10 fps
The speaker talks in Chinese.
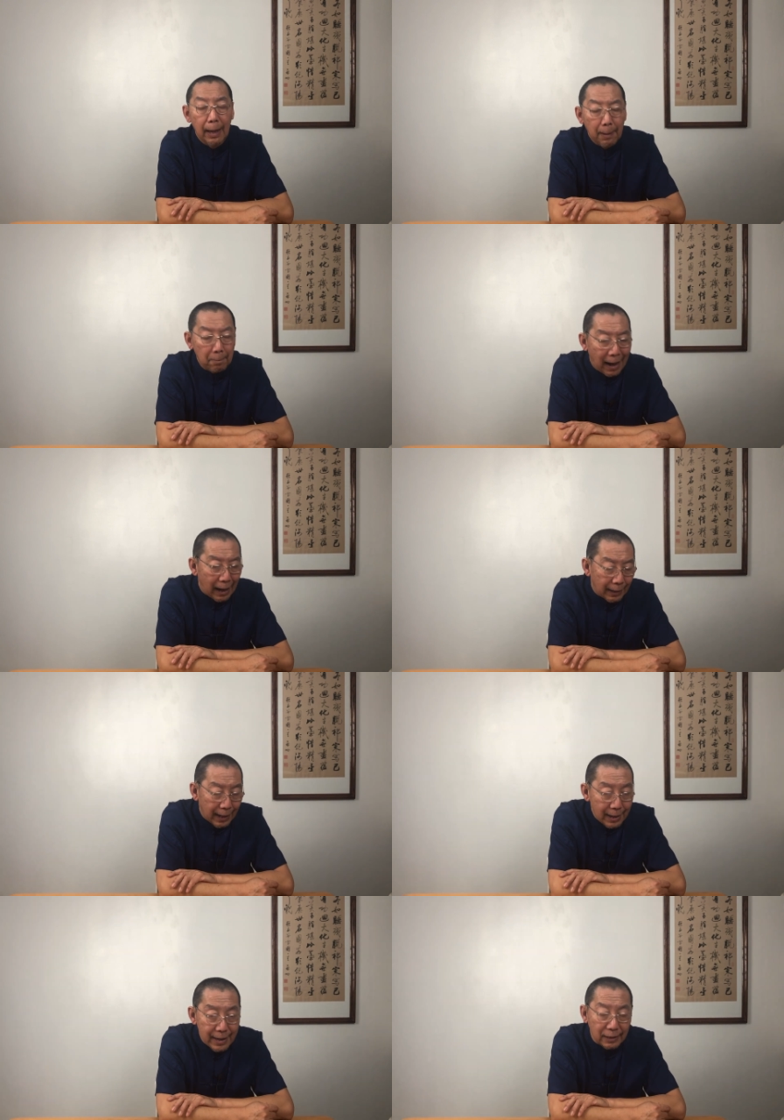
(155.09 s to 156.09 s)
马
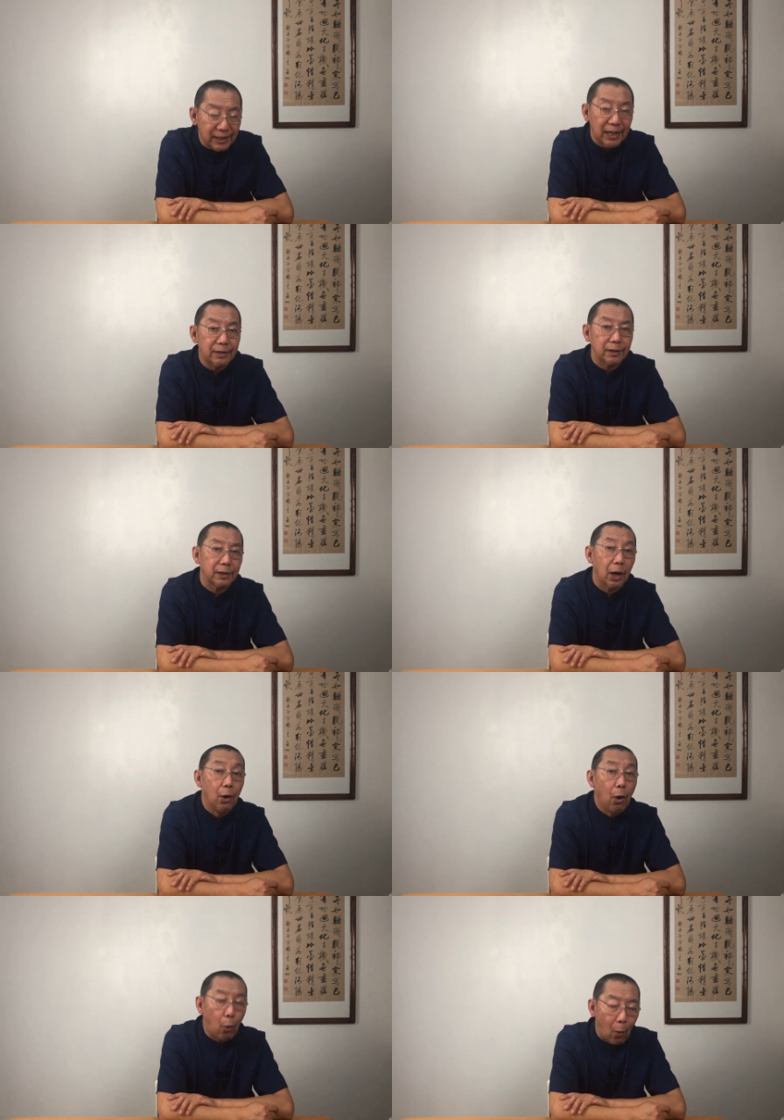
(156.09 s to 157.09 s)
连良先生
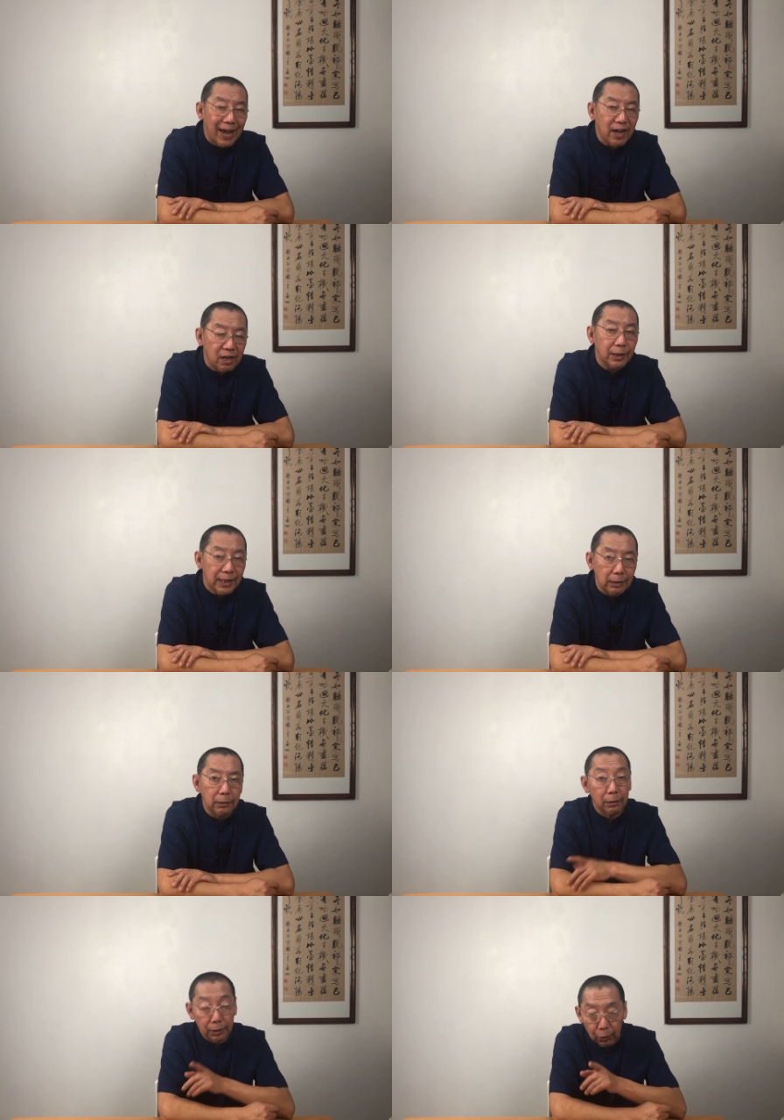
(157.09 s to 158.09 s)
的《淮河营》，
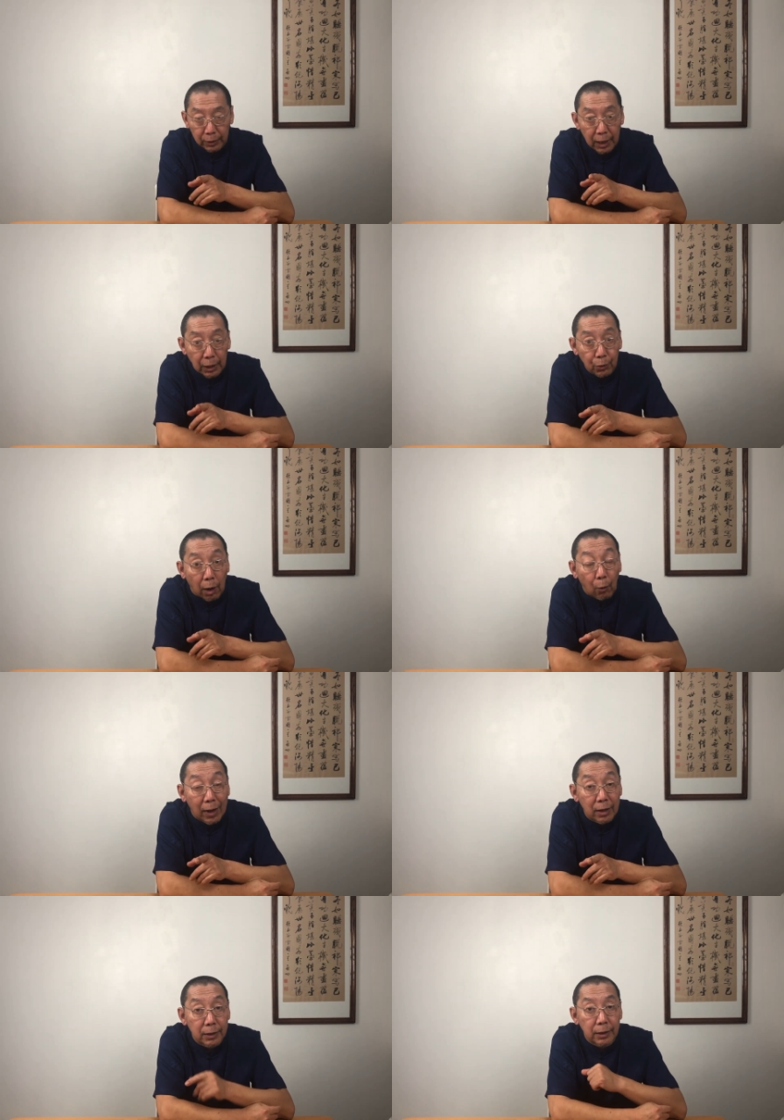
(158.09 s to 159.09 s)
又听一段《
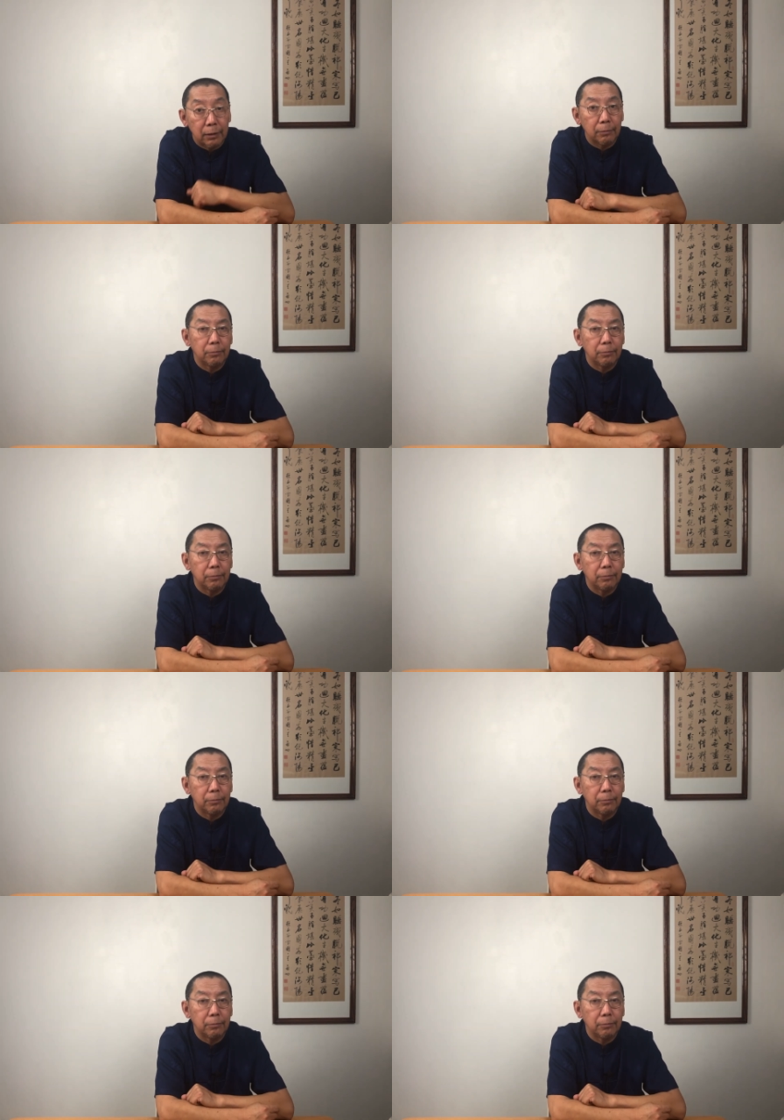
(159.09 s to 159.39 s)
淮河营》。